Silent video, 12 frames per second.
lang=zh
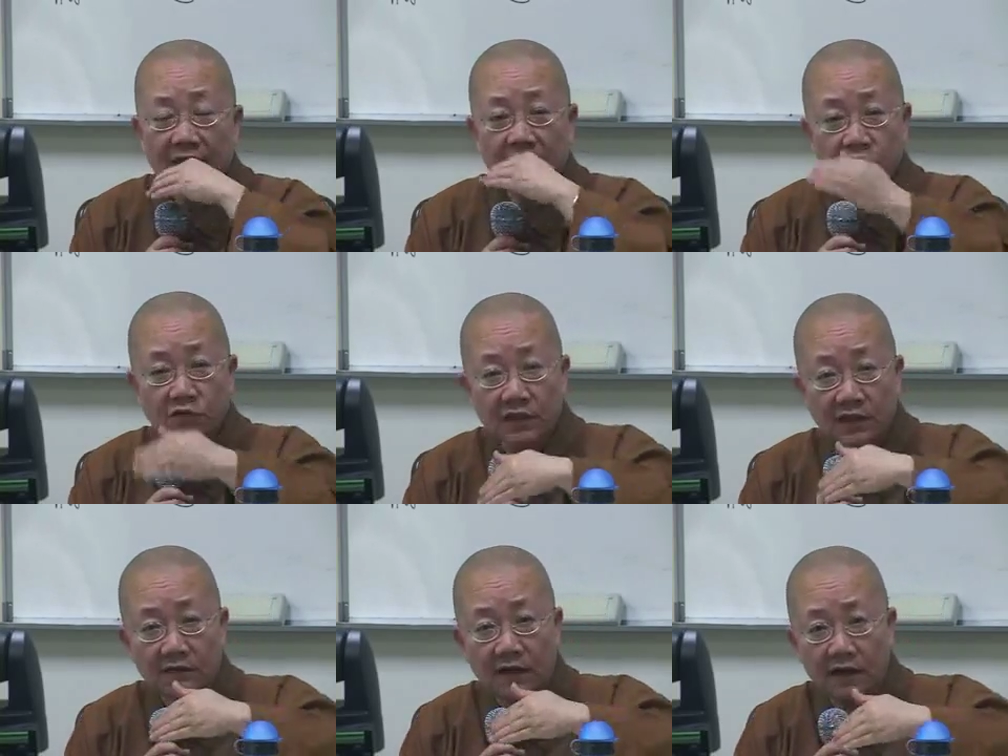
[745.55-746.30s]
他住的
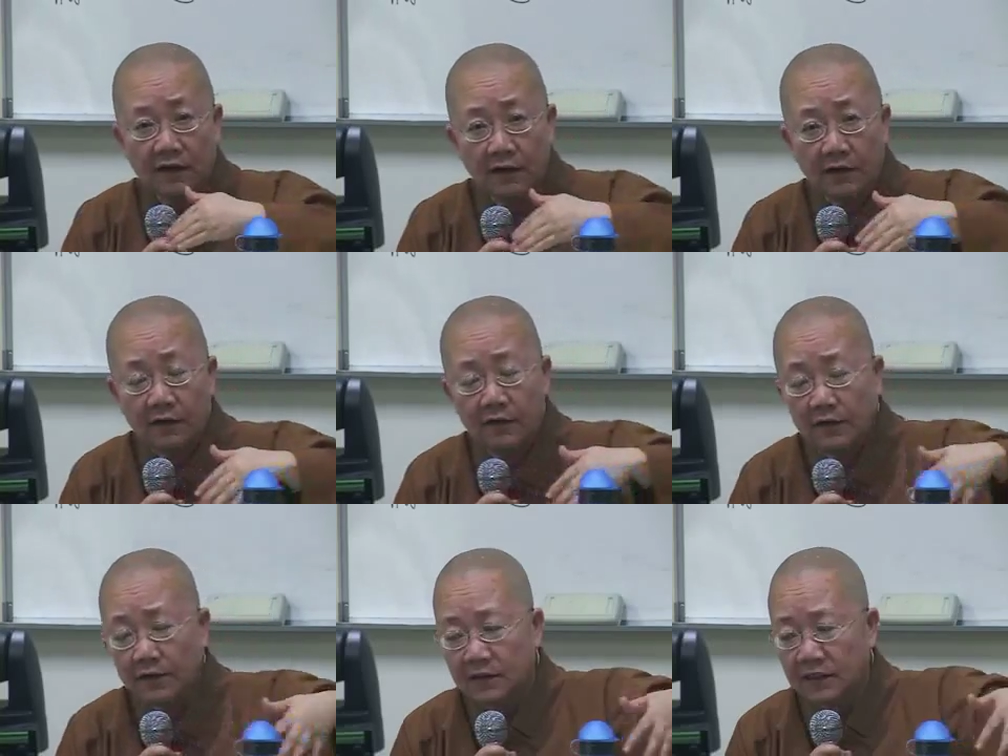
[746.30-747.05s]
地方哈，
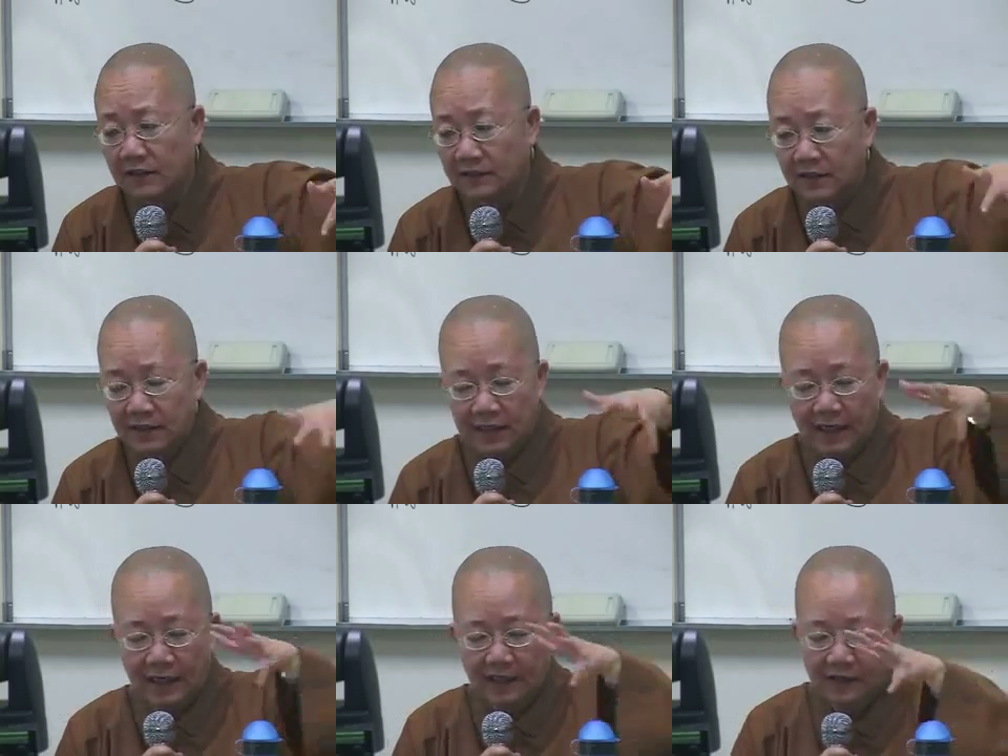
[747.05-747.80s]
庭院是
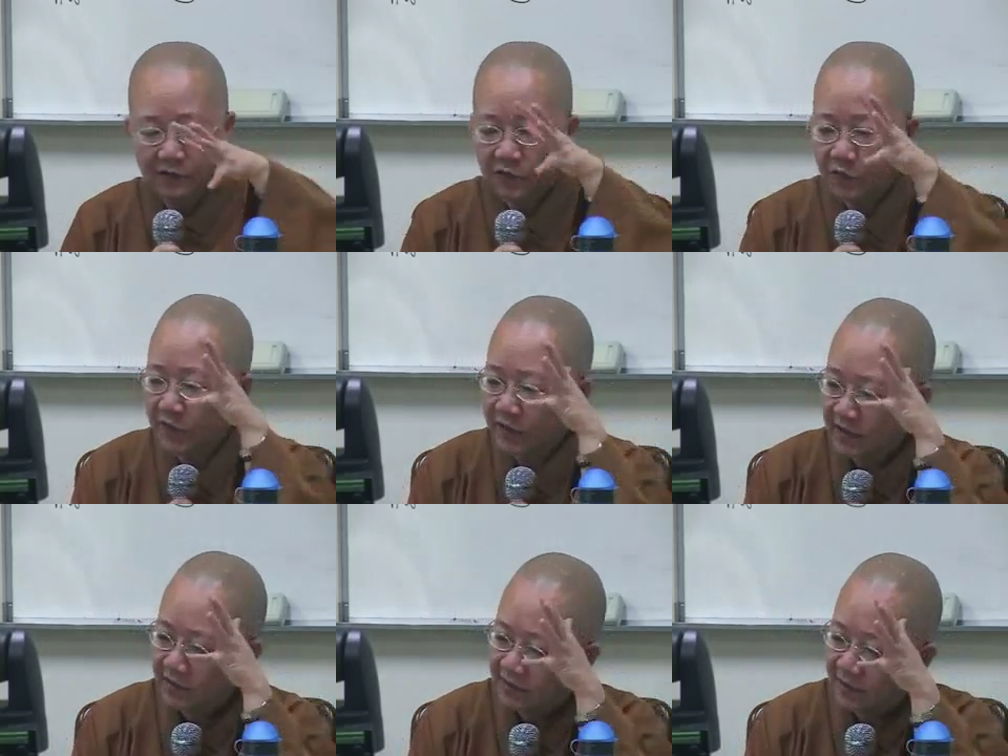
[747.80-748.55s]
杨柳堆
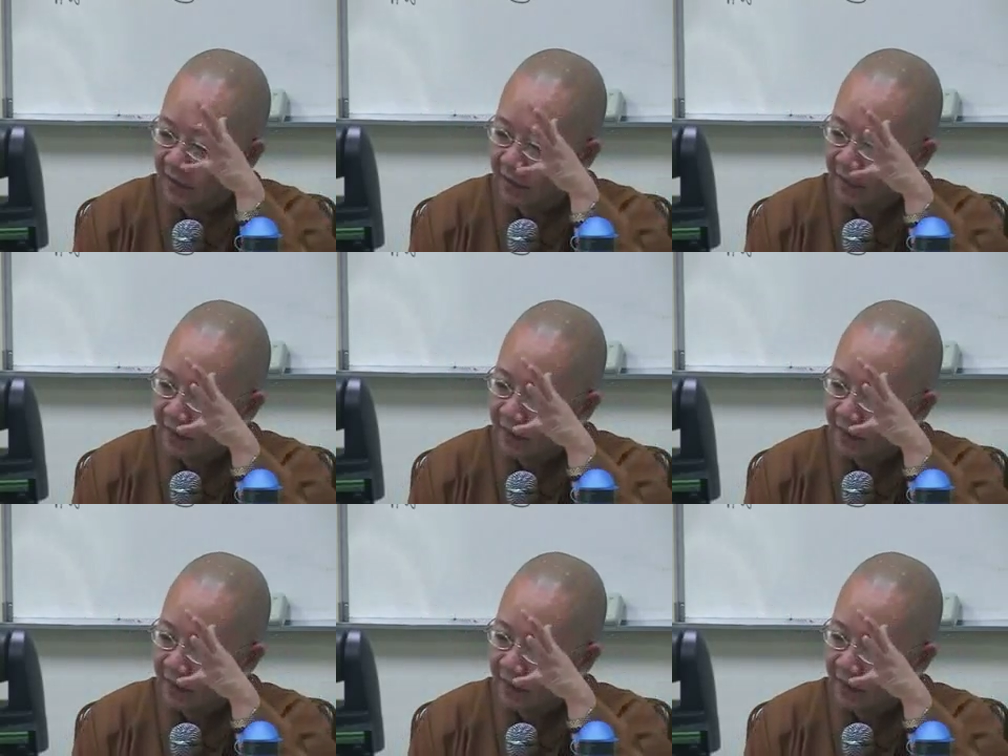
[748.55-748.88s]
烟啊。